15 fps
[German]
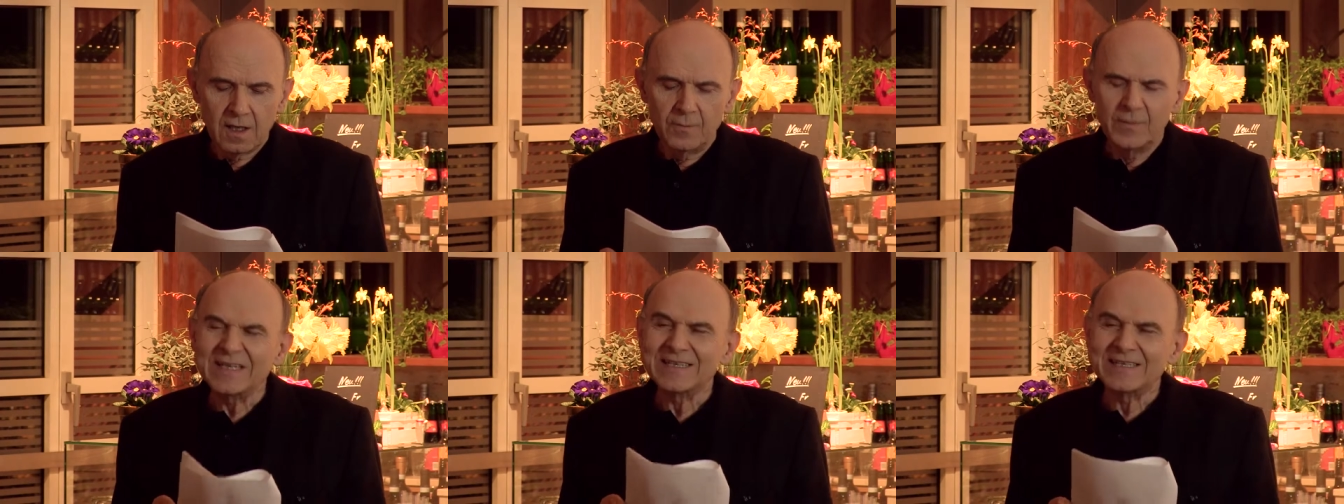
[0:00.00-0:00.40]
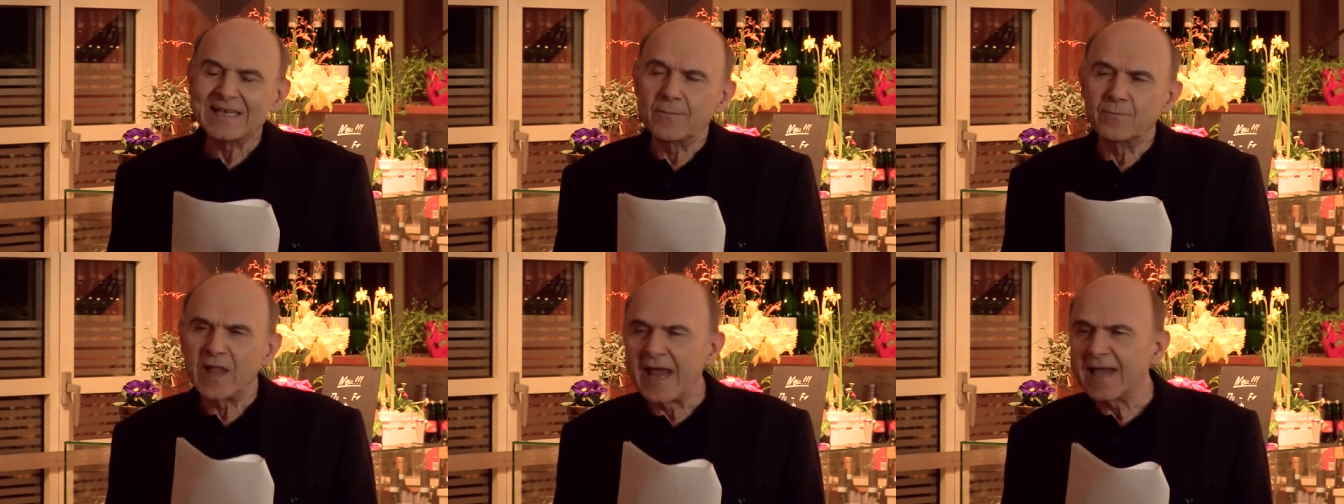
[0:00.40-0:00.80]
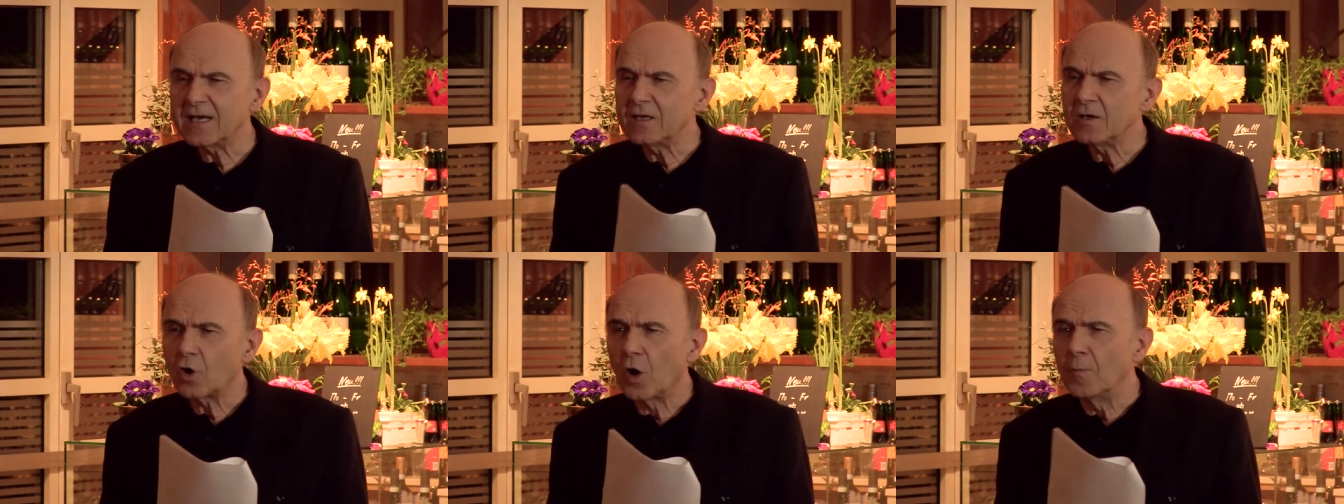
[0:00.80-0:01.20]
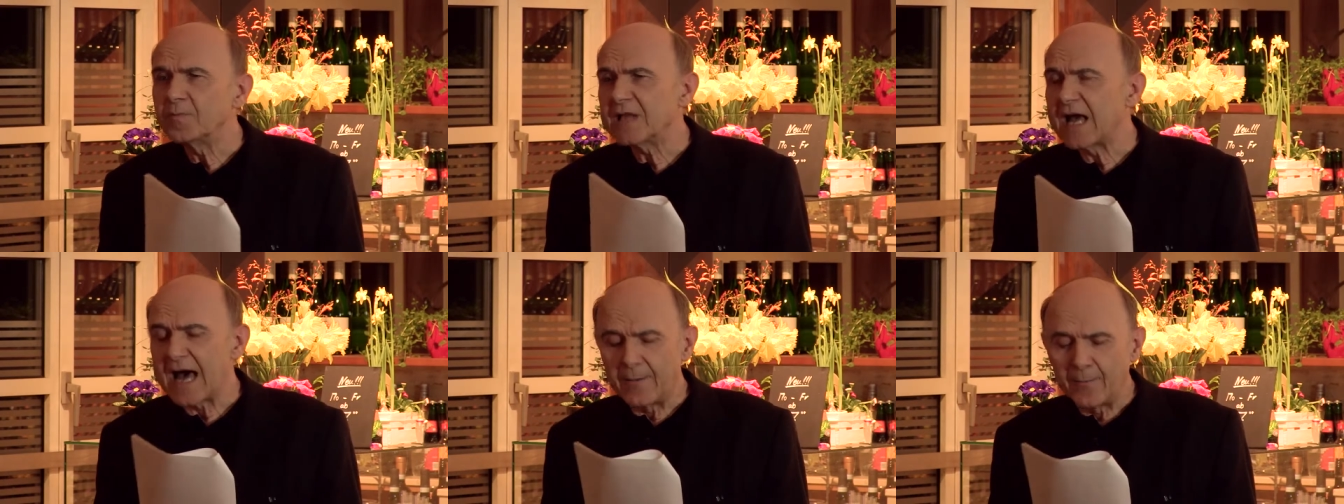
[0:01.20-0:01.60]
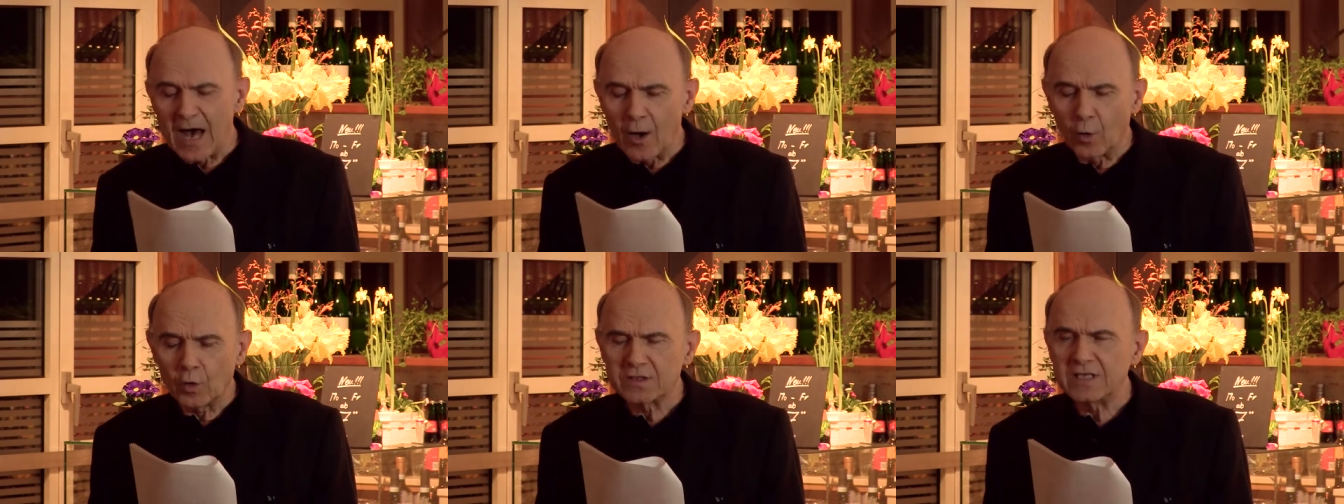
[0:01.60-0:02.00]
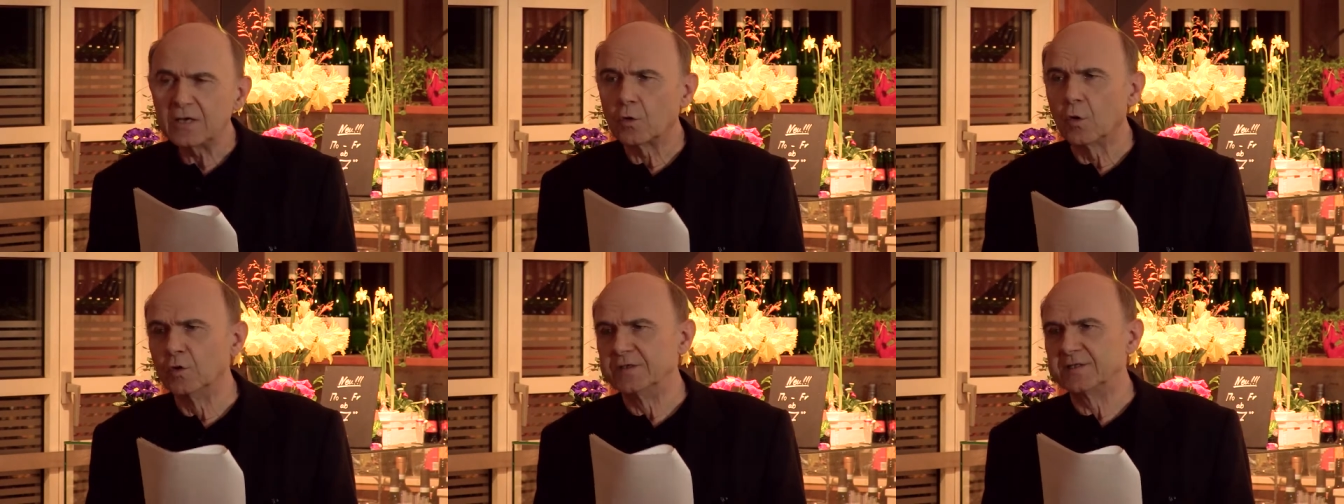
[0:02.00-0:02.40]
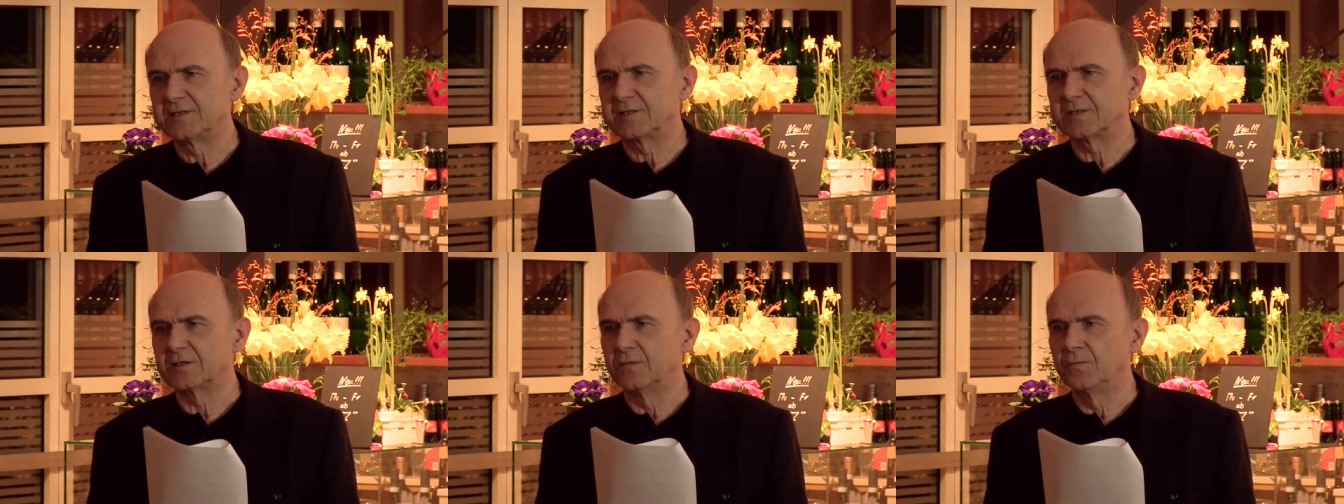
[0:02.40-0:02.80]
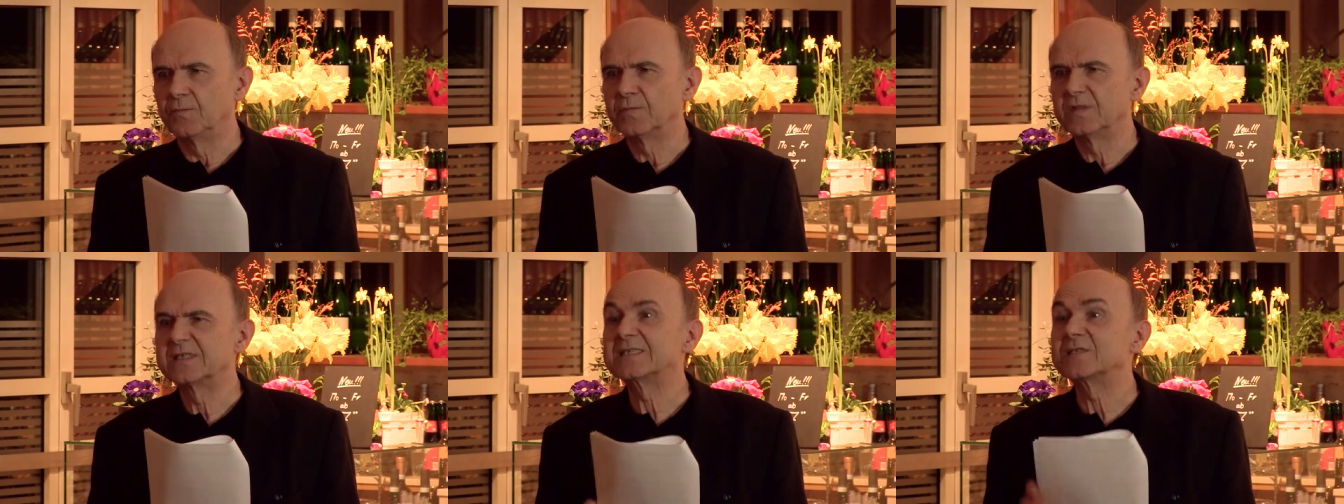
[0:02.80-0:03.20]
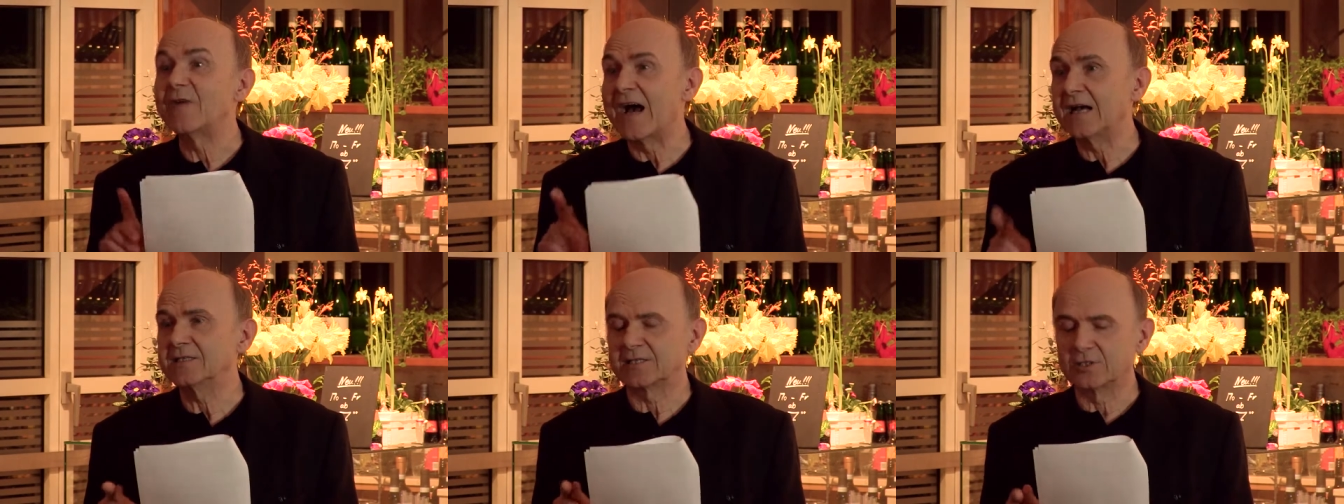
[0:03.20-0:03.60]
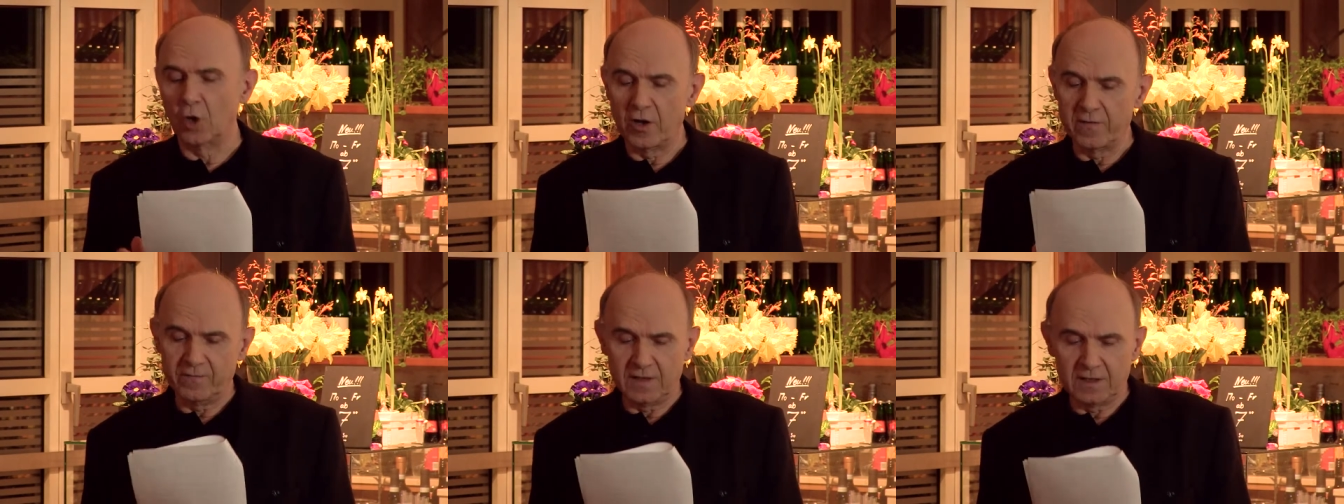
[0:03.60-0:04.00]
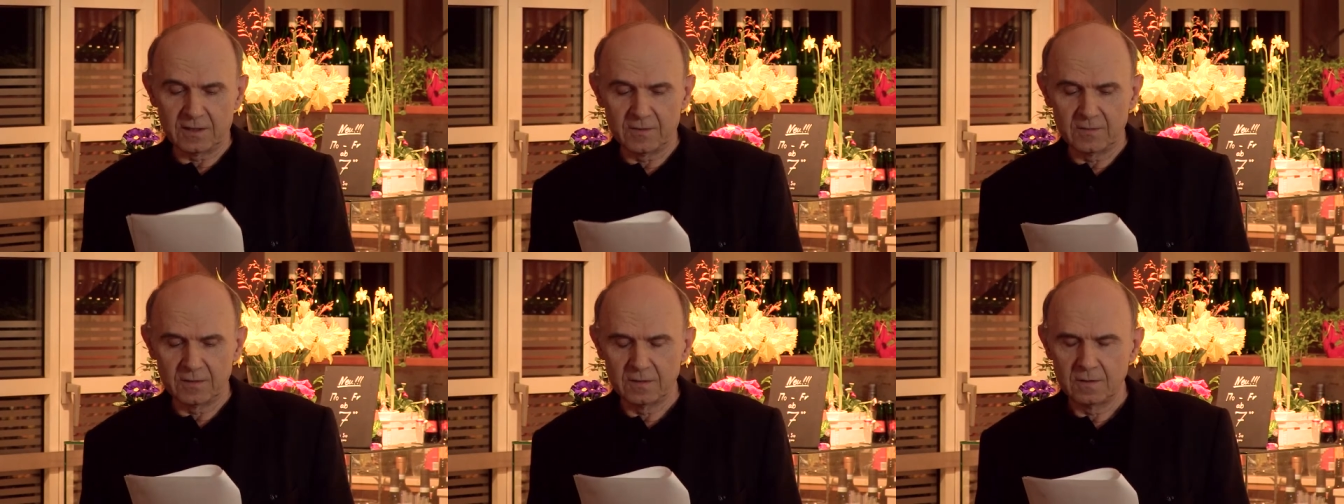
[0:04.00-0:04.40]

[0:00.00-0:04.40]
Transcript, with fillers: Mit dem Denken kommt aber auch die Kunst zwangsläufig.